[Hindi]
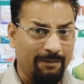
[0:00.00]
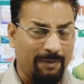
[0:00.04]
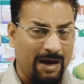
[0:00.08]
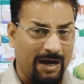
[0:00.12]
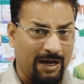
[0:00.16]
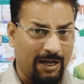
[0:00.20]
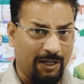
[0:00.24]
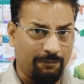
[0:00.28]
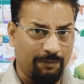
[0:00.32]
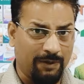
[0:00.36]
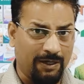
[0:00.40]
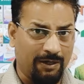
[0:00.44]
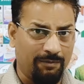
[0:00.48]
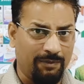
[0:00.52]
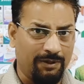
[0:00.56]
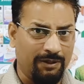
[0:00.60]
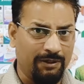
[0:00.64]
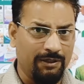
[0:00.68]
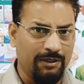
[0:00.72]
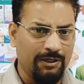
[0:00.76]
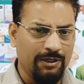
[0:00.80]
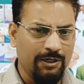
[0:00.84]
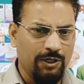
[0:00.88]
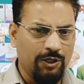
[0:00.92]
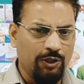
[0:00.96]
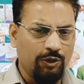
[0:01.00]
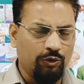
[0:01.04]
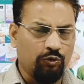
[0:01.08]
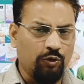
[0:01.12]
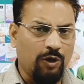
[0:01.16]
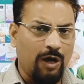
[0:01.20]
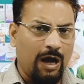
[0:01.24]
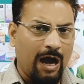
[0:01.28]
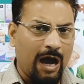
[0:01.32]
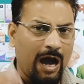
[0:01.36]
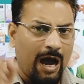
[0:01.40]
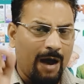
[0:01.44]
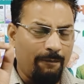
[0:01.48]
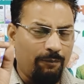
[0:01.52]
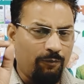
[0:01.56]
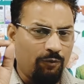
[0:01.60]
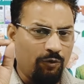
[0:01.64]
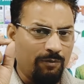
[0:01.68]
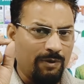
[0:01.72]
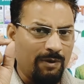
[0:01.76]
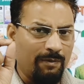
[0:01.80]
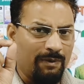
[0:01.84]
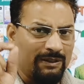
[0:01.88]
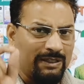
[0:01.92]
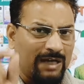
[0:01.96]
भारत भर में तो आपको
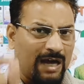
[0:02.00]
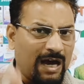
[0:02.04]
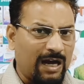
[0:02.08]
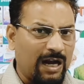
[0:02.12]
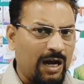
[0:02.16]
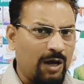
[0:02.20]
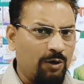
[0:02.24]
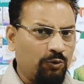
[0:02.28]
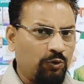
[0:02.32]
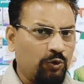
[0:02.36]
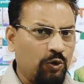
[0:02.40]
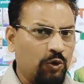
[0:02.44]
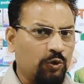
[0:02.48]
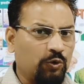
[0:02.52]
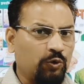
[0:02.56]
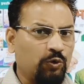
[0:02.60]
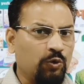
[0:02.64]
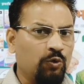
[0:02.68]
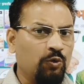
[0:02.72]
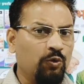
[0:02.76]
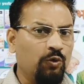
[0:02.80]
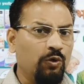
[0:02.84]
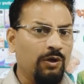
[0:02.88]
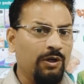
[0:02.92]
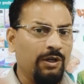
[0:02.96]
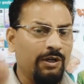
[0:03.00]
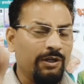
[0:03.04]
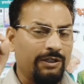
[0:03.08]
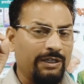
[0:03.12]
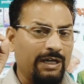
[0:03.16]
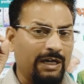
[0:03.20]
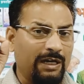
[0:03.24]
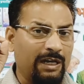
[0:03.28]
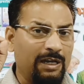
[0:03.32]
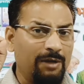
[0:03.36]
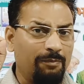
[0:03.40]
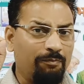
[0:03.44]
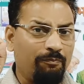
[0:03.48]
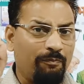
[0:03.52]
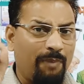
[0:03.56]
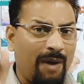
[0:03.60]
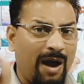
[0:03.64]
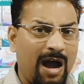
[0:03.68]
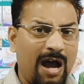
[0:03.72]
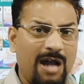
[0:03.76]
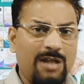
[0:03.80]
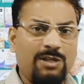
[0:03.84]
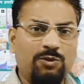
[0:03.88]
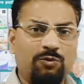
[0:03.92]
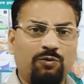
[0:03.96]
मैं बता रहा हूं दोस्तों कि अगले
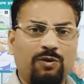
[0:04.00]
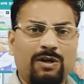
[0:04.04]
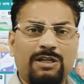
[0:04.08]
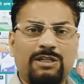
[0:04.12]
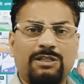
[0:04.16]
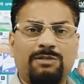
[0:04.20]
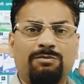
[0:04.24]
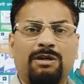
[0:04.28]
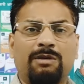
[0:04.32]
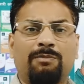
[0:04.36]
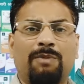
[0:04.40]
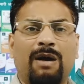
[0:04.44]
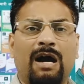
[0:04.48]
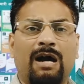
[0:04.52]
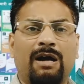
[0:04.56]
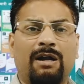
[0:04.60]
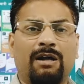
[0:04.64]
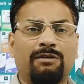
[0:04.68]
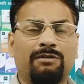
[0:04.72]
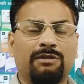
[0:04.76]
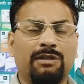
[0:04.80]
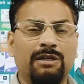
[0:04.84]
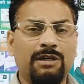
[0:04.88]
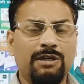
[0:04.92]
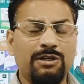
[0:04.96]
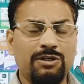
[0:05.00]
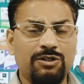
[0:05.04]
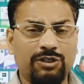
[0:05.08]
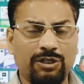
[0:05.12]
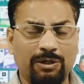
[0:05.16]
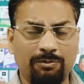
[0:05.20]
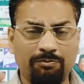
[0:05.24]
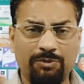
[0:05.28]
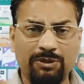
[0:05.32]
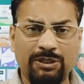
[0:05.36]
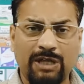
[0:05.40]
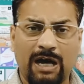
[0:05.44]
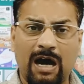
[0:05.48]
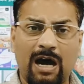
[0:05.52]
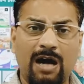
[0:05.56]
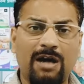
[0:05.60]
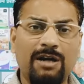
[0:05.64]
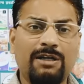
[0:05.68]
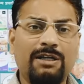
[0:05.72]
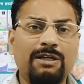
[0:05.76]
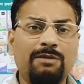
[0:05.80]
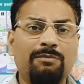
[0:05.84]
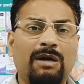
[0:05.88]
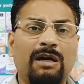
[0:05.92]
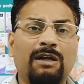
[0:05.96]
पांच वर्ष में भारत
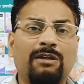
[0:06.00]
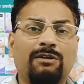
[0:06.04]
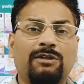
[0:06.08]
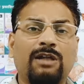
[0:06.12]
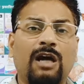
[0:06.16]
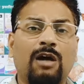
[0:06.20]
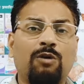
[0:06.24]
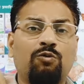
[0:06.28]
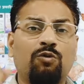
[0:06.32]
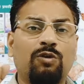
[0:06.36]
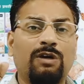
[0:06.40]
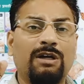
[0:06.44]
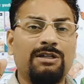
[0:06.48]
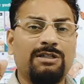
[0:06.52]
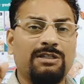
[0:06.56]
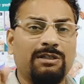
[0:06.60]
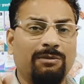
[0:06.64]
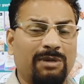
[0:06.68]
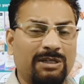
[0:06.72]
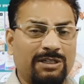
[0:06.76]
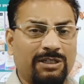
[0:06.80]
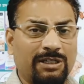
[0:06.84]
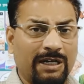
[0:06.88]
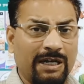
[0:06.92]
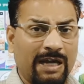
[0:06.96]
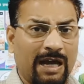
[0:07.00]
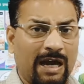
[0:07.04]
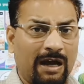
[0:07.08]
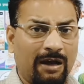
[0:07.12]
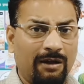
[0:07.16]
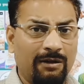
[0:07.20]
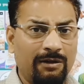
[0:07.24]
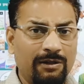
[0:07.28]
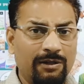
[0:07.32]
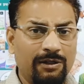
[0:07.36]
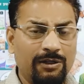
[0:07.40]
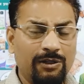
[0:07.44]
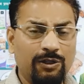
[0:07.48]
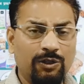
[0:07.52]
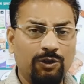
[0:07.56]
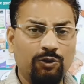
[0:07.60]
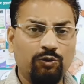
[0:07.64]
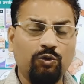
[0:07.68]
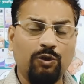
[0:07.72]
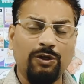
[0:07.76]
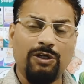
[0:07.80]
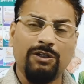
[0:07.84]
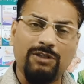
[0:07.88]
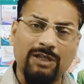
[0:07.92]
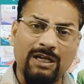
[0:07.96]
संविधान की महत्ता को अगर समझ गया
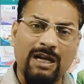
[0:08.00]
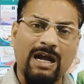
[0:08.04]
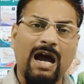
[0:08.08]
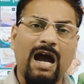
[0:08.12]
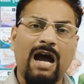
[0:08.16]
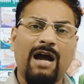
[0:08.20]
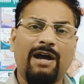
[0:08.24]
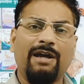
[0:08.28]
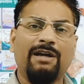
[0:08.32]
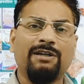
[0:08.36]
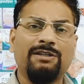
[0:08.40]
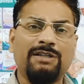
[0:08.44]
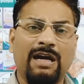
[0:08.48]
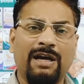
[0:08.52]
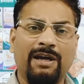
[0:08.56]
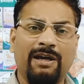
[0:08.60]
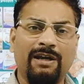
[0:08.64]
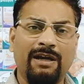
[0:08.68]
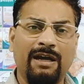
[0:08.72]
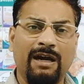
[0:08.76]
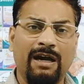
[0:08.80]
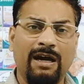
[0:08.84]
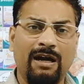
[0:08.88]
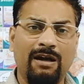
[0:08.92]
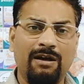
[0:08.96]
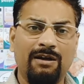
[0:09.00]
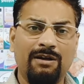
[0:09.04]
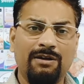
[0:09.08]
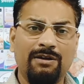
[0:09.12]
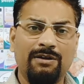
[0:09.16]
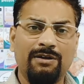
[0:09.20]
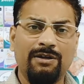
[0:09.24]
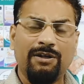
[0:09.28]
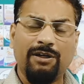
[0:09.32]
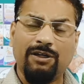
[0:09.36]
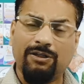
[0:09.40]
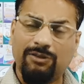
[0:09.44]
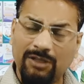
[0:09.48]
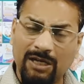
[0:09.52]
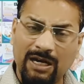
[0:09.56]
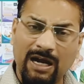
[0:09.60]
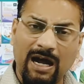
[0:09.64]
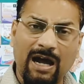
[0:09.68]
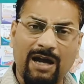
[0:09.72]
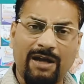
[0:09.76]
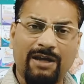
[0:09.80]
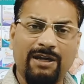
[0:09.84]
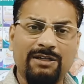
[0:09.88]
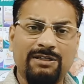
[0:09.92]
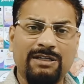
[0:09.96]
तो इतना आगे जाएगा इतना
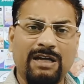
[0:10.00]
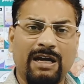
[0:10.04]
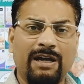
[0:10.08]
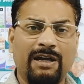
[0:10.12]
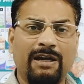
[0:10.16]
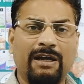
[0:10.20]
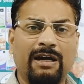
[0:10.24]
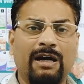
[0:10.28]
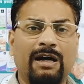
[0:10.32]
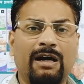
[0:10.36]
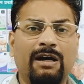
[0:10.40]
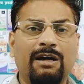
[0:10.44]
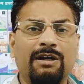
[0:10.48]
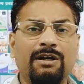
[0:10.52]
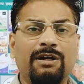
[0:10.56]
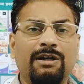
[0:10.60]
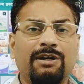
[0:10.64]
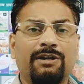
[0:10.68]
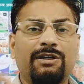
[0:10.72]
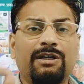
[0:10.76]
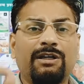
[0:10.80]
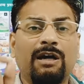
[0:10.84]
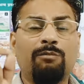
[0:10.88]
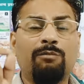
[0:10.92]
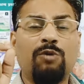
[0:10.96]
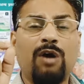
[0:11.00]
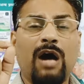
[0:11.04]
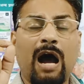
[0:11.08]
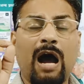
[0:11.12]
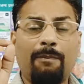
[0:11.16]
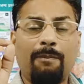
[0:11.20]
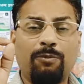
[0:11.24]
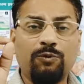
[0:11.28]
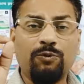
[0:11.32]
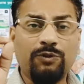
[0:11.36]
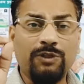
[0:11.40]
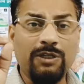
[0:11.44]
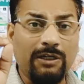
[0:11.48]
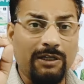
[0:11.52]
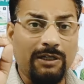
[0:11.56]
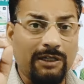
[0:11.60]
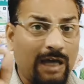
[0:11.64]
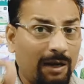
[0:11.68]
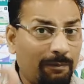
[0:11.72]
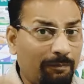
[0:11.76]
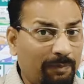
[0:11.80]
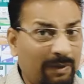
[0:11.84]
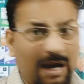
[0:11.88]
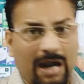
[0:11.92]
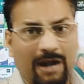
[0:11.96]
आगे जाएगा कि हम आप उसकी
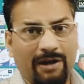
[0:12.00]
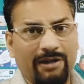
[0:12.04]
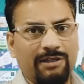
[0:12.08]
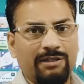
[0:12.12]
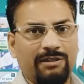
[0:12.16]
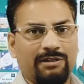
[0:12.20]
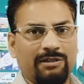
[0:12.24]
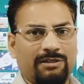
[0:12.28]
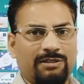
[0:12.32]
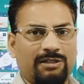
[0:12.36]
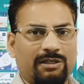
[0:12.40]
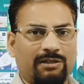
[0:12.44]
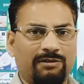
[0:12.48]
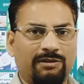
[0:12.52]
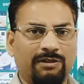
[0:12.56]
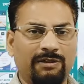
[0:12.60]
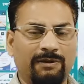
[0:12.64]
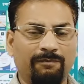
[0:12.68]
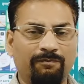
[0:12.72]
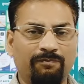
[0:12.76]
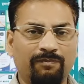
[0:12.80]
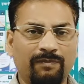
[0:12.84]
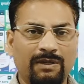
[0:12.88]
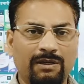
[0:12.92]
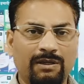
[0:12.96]
कल्पना नहीं कर सकते